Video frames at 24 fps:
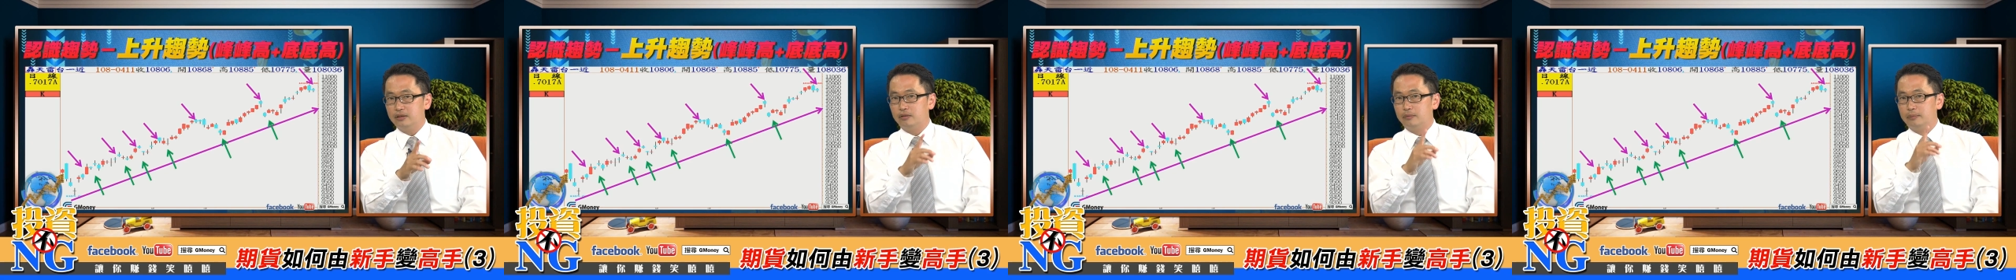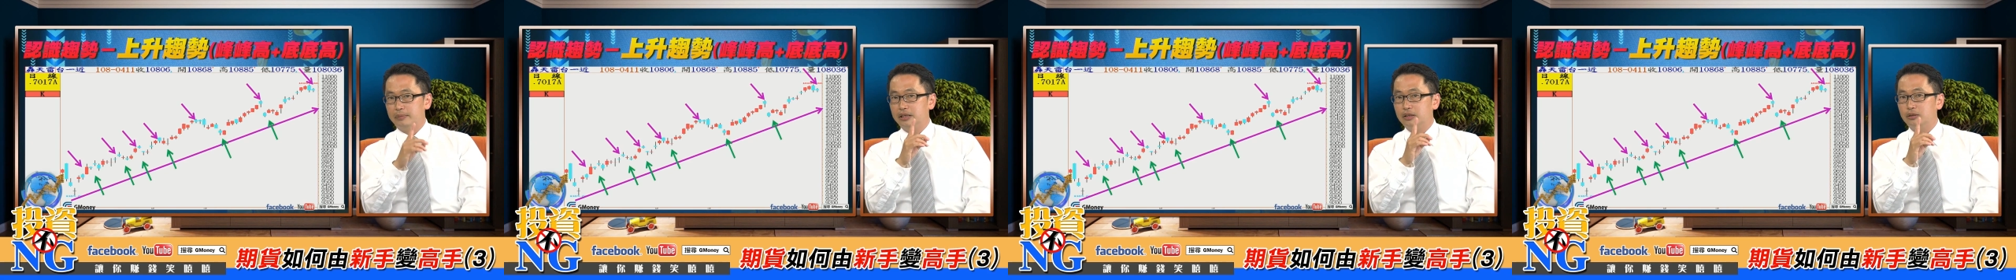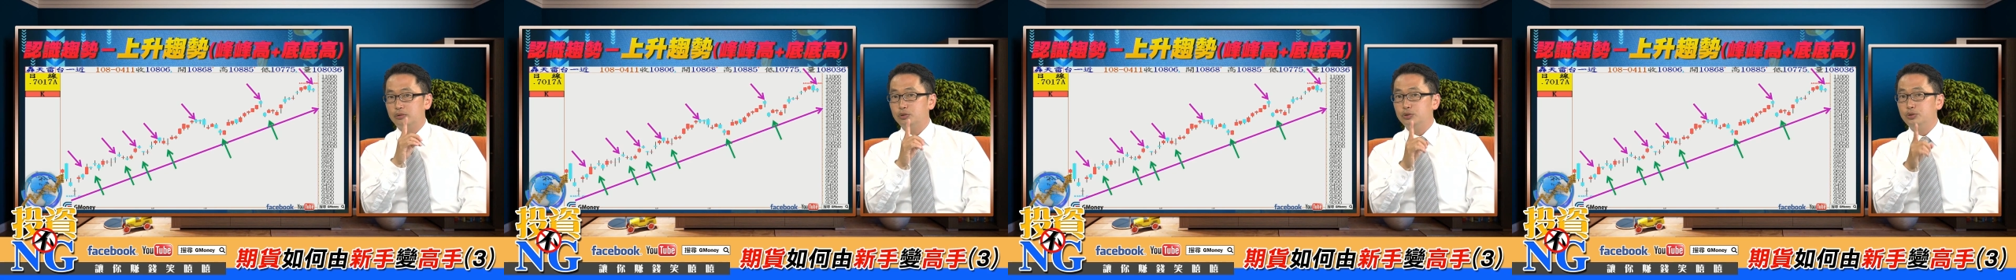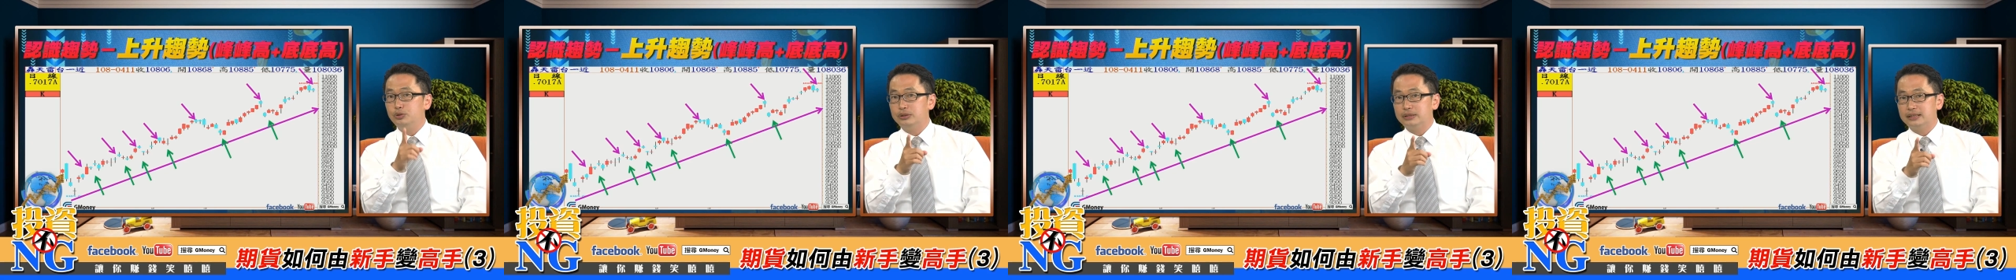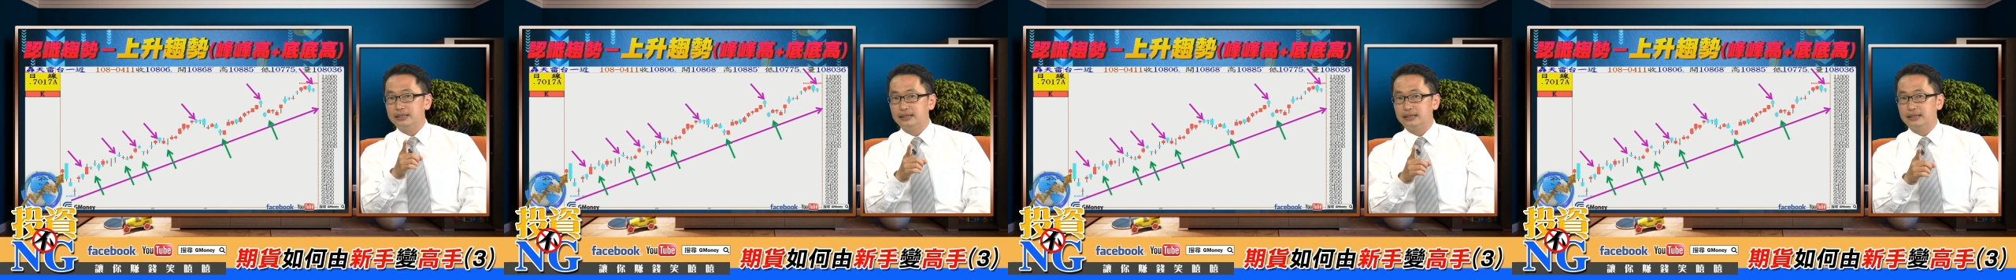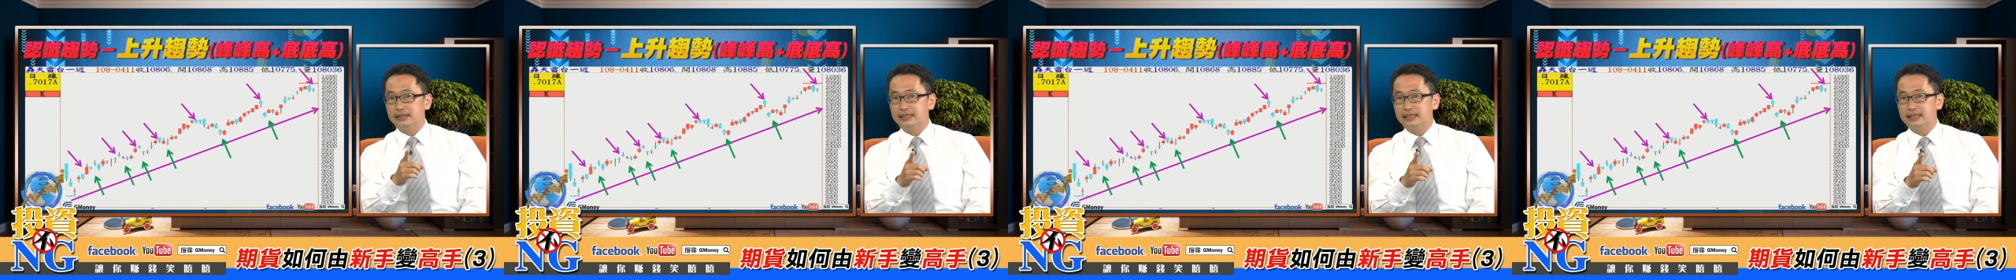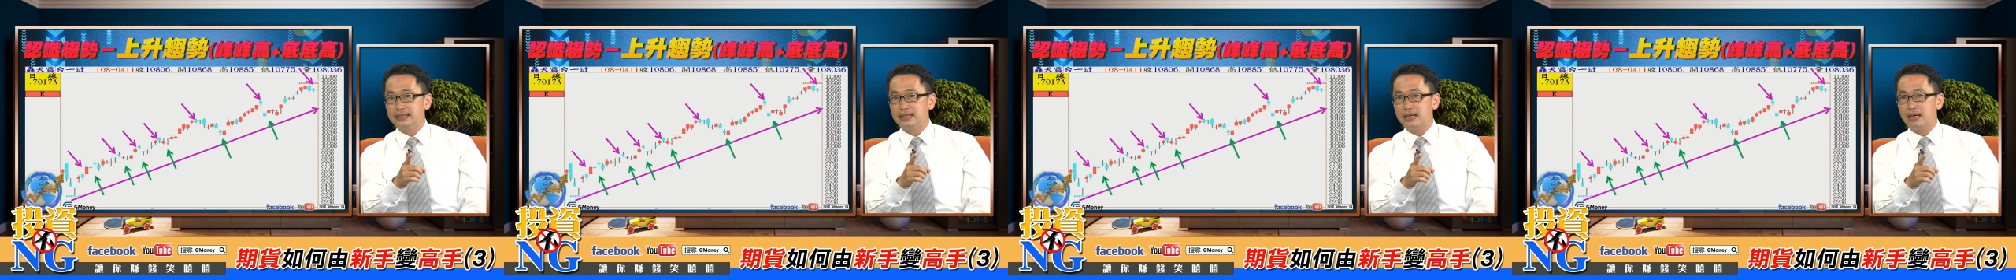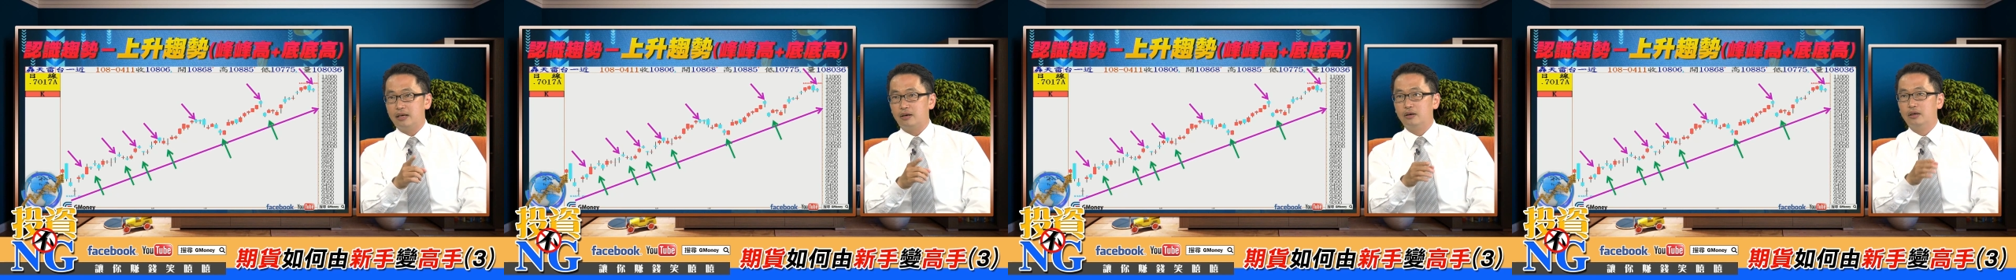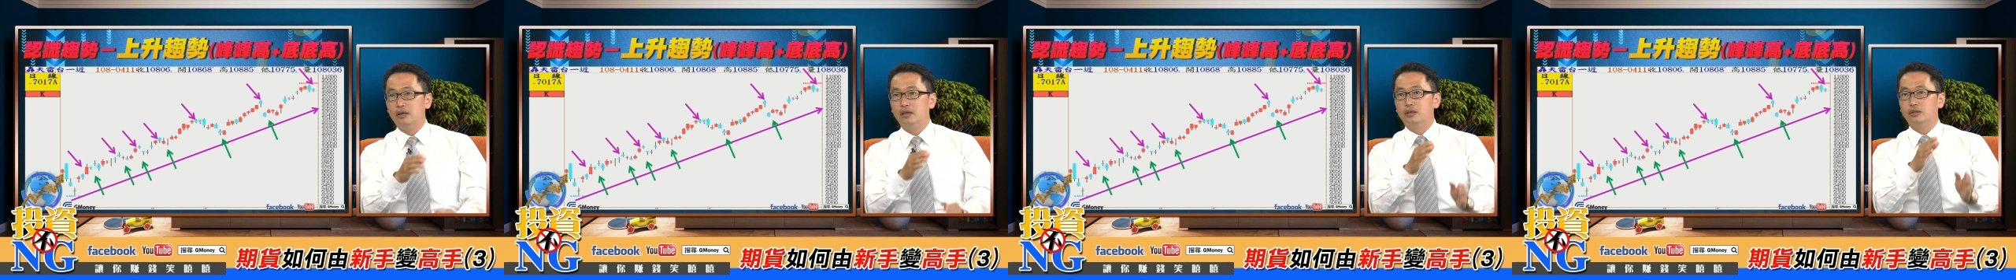我们用绿色的箭
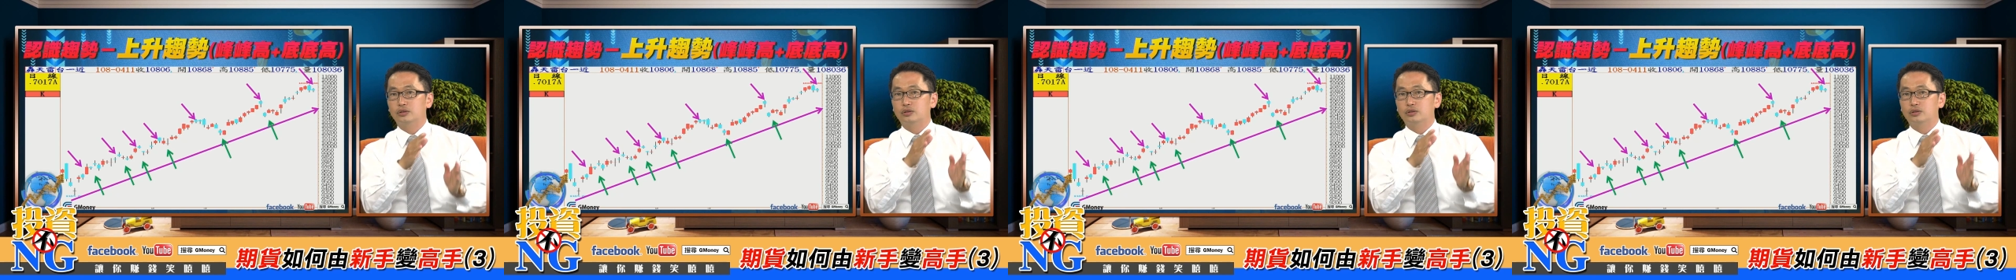号，